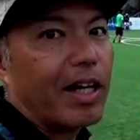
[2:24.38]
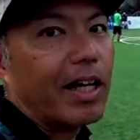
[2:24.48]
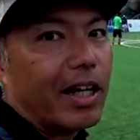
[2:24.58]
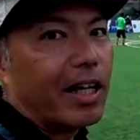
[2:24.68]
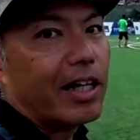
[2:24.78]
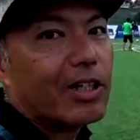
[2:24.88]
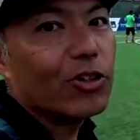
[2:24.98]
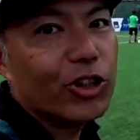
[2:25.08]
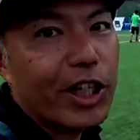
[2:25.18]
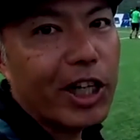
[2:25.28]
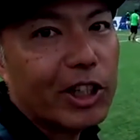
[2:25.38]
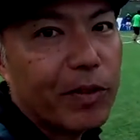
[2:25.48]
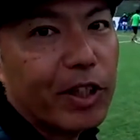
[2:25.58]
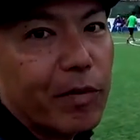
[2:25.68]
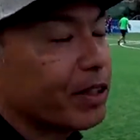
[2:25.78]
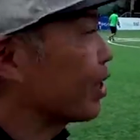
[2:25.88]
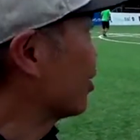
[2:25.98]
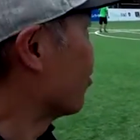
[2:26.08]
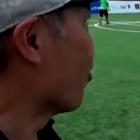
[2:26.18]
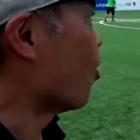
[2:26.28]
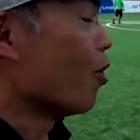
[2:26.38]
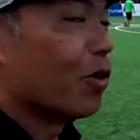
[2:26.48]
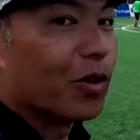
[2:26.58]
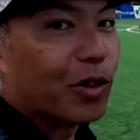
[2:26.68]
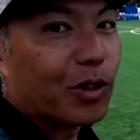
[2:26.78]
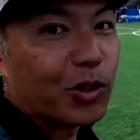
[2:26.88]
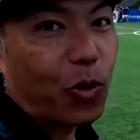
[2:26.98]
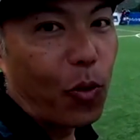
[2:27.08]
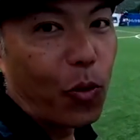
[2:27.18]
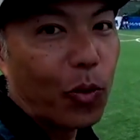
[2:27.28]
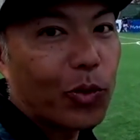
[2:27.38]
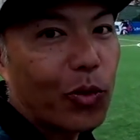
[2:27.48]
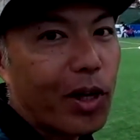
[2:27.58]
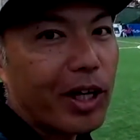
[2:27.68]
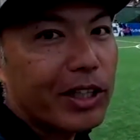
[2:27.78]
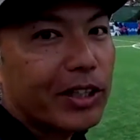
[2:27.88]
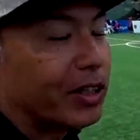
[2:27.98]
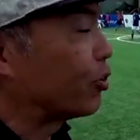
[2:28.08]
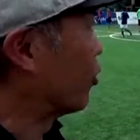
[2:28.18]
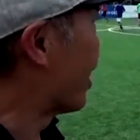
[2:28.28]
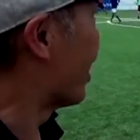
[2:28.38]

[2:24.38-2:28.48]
えー、練習試合が始まっていますけれども、相当激しいですよね、